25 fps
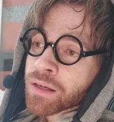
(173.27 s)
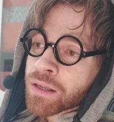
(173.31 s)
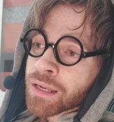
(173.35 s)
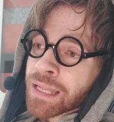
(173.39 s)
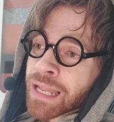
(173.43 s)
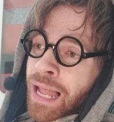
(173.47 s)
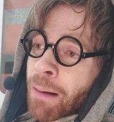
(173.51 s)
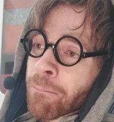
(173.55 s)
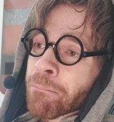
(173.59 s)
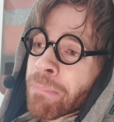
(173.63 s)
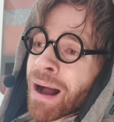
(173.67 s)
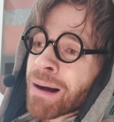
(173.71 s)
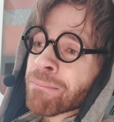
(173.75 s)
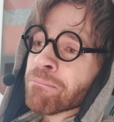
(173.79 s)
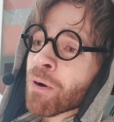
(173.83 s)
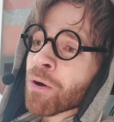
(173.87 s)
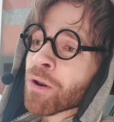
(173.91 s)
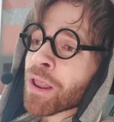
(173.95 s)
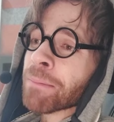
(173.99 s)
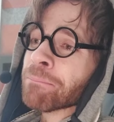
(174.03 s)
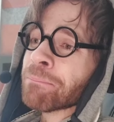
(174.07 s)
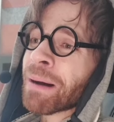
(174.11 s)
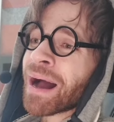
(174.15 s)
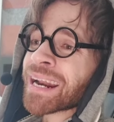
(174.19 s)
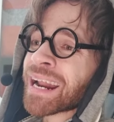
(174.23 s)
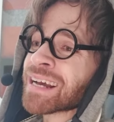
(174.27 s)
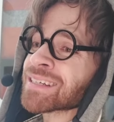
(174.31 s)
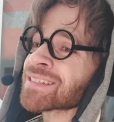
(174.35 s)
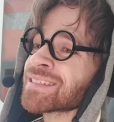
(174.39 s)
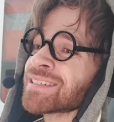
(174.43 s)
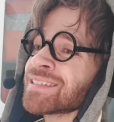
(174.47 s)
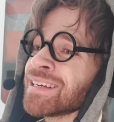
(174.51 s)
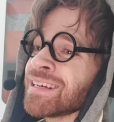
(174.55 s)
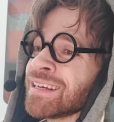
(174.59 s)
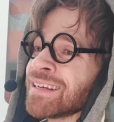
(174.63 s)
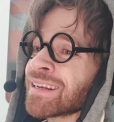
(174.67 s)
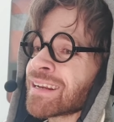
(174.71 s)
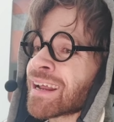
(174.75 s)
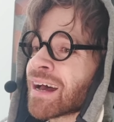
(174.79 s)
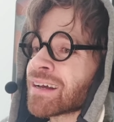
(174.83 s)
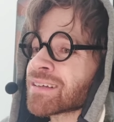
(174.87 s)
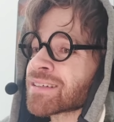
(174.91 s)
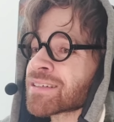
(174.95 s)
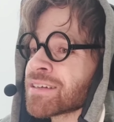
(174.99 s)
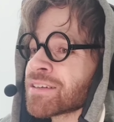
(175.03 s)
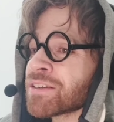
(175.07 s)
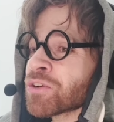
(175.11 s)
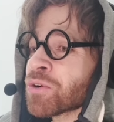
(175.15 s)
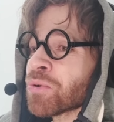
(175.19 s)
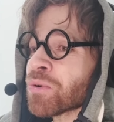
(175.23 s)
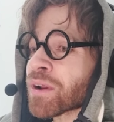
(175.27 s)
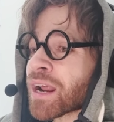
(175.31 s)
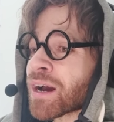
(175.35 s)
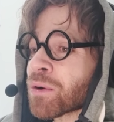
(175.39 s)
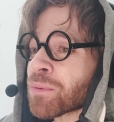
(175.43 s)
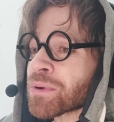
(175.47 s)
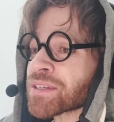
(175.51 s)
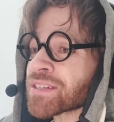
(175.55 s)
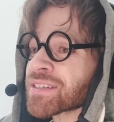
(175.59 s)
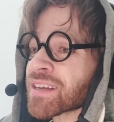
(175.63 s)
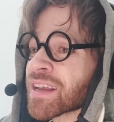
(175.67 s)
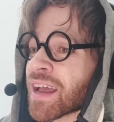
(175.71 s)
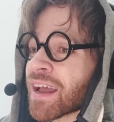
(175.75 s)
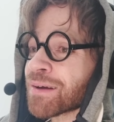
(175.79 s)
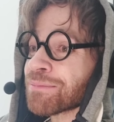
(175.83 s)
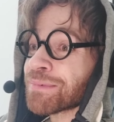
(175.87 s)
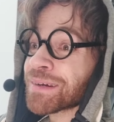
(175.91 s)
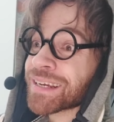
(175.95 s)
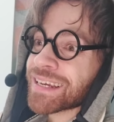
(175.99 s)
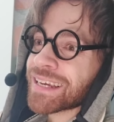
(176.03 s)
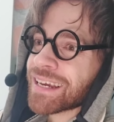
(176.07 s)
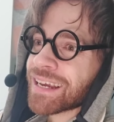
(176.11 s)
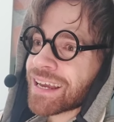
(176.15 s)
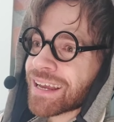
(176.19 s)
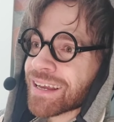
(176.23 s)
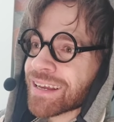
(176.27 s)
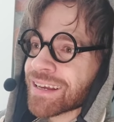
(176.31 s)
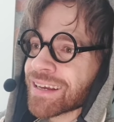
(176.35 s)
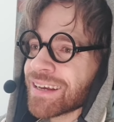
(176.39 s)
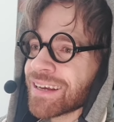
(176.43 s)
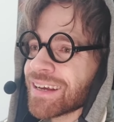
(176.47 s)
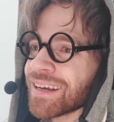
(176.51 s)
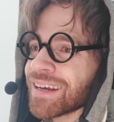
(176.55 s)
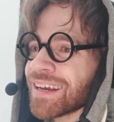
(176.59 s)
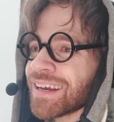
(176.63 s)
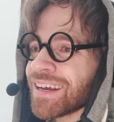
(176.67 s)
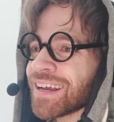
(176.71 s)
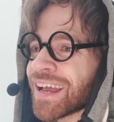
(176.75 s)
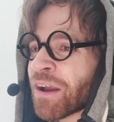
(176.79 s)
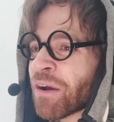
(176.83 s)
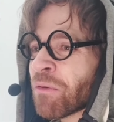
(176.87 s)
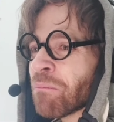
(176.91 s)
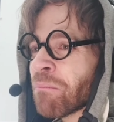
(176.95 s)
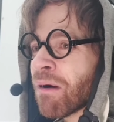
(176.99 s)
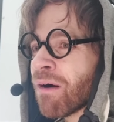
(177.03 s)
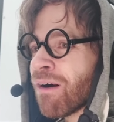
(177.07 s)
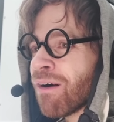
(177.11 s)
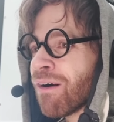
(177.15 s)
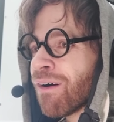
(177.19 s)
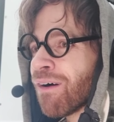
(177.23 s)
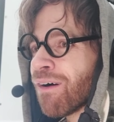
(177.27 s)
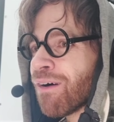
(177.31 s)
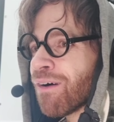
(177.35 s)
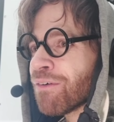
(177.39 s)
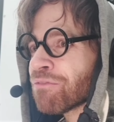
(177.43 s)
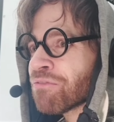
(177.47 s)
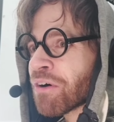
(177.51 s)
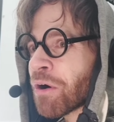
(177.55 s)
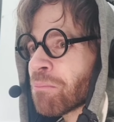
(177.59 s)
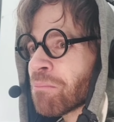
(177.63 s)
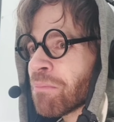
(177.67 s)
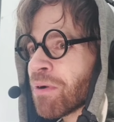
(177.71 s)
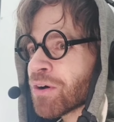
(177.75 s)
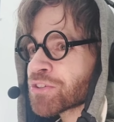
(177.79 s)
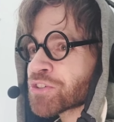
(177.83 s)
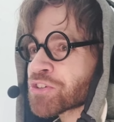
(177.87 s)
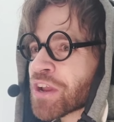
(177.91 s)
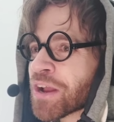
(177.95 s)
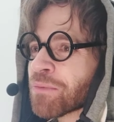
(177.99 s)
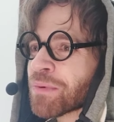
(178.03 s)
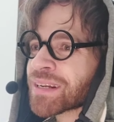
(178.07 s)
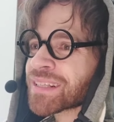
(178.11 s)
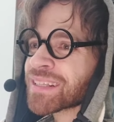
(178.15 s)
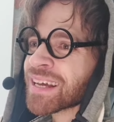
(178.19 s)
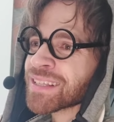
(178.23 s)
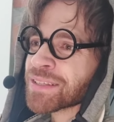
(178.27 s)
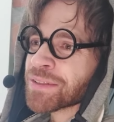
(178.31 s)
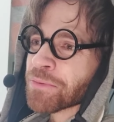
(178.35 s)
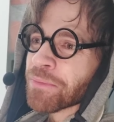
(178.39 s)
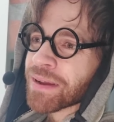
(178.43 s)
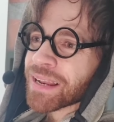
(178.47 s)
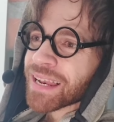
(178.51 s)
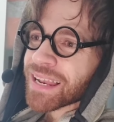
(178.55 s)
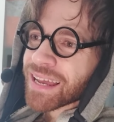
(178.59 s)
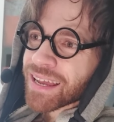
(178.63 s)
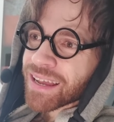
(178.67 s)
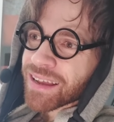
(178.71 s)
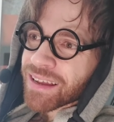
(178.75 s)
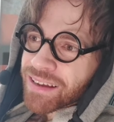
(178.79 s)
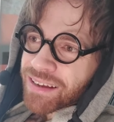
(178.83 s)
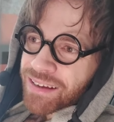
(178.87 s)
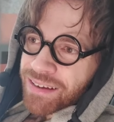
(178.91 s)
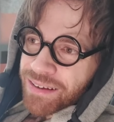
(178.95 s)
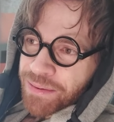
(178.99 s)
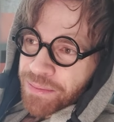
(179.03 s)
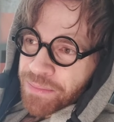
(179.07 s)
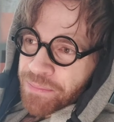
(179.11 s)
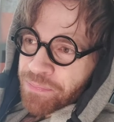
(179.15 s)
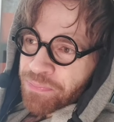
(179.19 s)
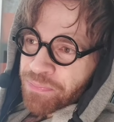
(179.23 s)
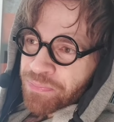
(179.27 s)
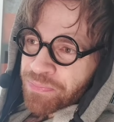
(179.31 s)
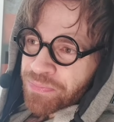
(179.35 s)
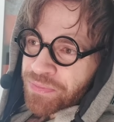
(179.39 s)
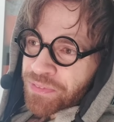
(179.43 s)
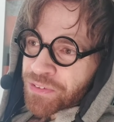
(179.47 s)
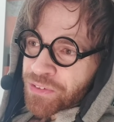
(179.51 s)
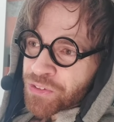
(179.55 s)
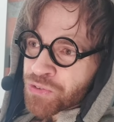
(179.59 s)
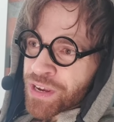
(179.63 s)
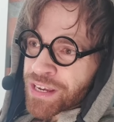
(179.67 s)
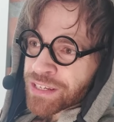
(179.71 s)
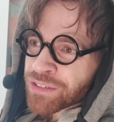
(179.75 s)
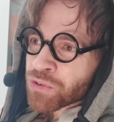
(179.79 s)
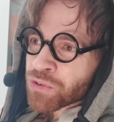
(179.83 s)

La bambola panassina, signora, questa è. perché è un po', fa un po', cioè guardate quelle... Cioè